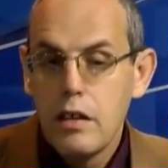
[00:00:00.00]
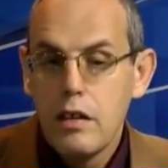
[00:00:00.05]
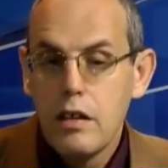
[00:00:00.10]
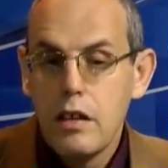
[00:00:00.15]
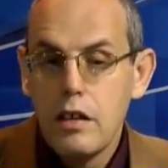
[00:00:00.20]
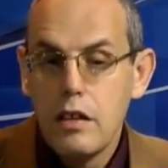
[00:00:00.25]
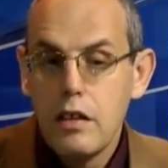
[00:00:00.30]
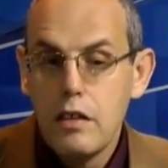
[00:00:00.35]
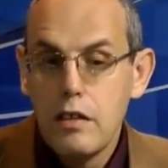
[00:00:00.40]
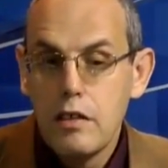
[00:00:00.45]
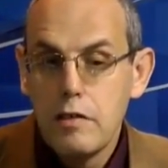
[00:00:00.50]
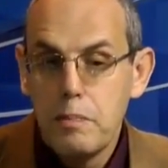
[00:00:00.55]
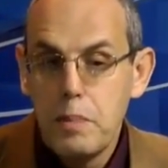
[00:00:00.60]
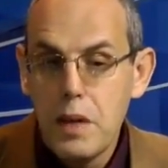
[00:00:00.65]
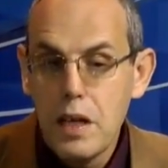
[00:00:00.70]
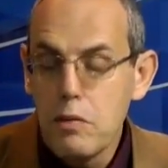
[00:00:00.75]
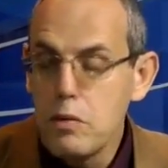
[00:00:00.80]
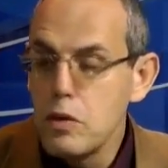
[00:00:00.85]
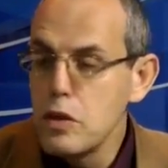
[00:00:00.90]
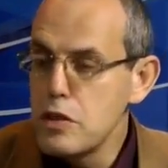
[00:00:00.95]
Э, в
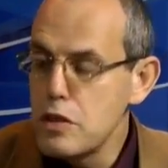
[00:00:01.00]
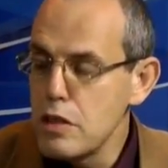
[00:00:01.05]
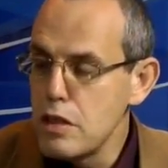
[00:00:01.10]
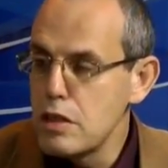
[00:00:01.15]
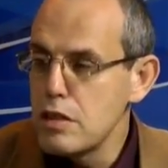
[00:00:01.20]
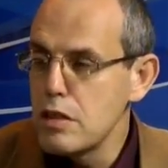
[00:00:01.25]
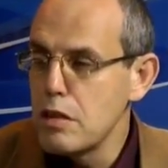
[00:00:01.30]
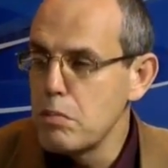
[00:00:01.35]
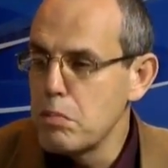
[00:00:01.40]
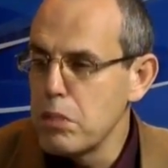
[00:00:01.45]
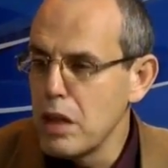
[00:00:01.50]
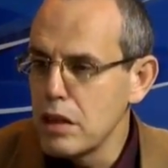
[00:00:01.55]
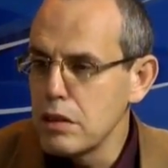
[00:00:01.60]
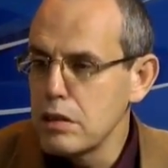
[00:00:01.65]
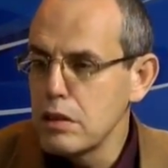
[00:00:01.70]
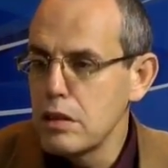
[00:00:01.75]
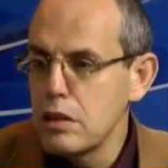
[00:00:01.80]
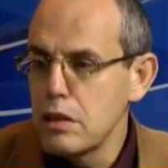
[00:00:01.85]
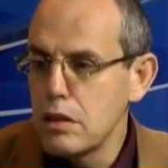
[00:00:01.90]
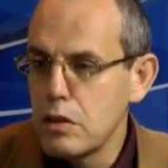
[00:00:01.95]
первую очередь,
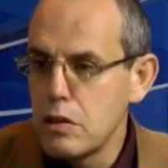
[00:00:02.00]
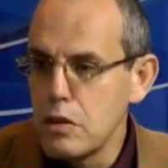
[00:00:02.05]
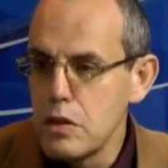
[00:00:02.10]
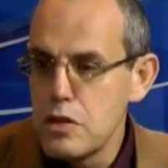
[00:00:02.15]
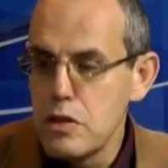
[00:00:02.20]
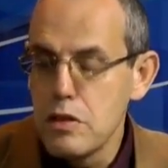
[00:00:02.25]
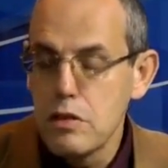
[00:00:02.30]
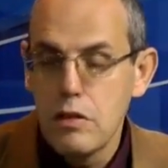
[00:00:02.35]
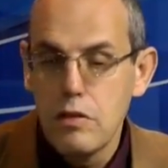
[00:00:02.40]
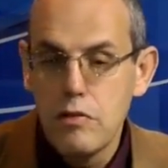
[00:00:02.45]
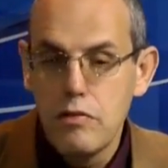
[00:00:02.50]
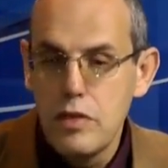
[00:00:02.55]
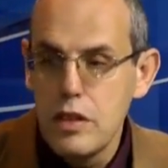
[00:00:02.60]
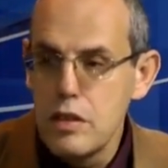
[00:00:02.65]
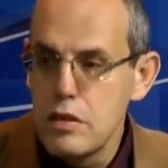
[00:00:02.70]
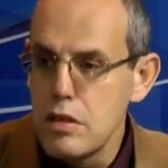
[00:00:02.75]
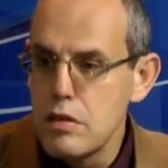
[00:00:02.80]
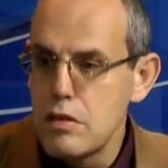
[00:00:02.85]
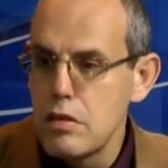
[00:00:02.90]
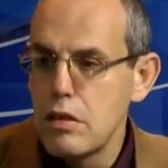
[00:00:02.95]
банк хочет
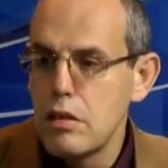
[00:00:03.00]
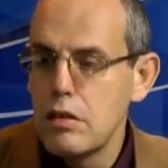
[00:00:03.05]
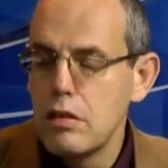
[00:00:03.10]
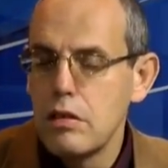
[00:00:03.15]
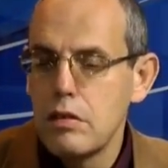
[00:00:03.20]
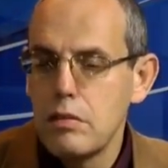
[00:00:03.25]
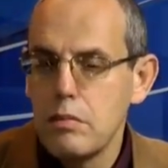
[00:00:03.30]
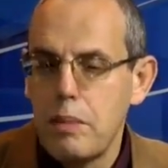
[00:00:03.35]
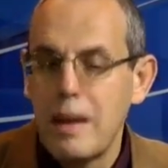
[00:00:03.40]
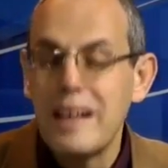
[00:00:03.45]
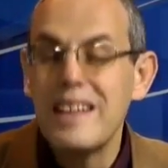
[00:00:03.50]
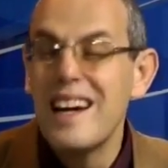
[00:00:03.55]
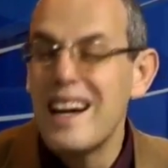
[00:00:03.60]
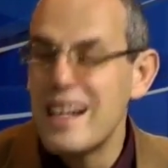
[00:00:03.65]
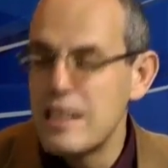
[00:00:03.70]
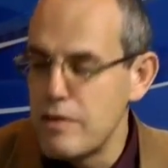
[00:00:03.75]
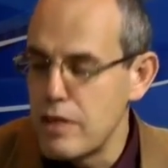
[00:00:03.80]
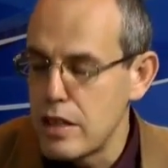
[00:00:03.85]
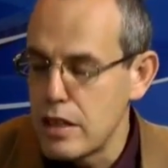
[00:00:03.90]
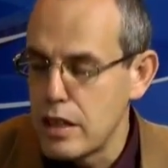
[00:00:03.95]
видеть,
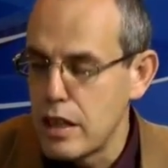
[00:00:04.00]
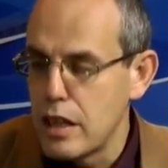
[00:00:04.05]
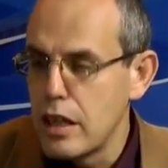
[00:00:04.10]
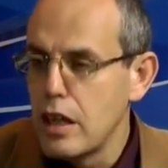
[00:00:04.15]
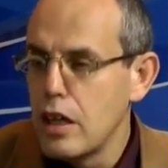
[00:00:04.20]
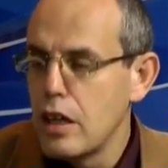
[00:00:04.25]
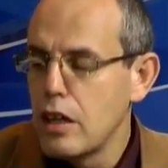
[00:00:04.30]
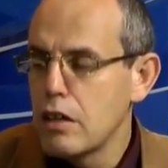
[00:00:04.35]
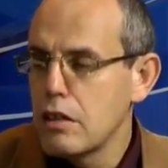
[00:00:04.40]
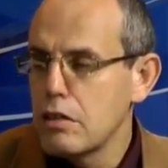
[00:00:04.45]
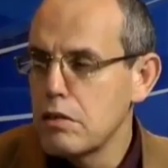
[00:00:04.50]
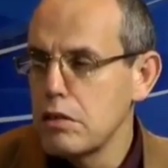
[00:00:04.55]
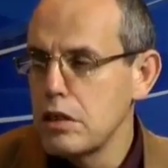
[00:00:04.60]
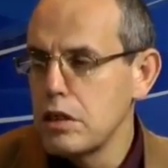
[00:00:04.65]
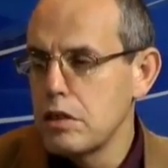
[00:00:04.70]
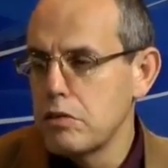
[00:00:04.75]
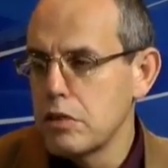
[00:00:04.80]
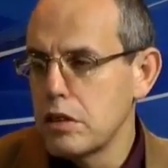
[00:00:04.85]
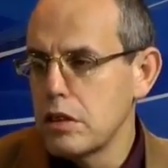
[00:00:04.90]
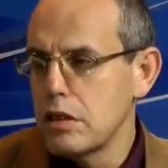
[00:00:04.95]
понять, вернее, кто
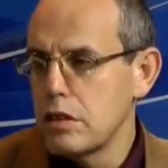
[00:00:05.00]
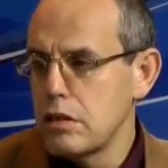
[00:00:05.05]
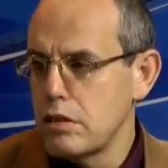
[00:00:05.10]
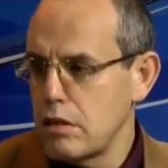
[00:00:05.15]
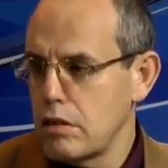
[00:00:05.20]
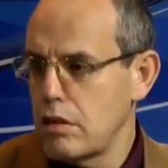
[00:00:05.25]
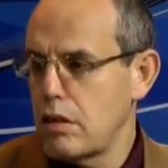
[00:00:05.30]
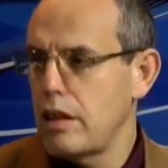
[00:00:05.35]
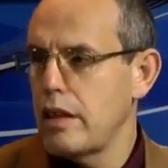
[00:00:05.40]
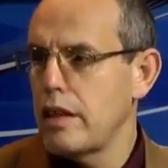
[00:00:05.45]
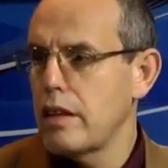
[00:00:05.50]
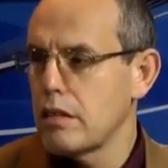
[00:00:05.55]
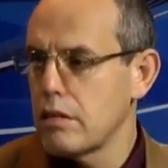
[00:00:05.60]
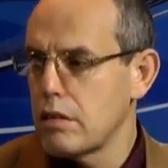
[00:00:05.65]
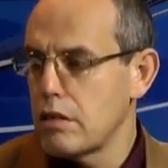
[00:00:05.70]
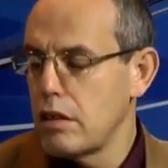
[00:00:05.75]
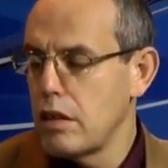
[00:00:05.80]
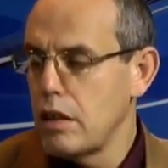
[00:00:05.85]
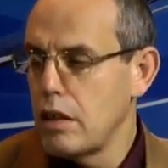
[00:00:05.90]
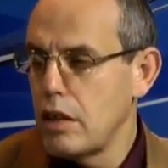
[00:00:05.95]
его клиент,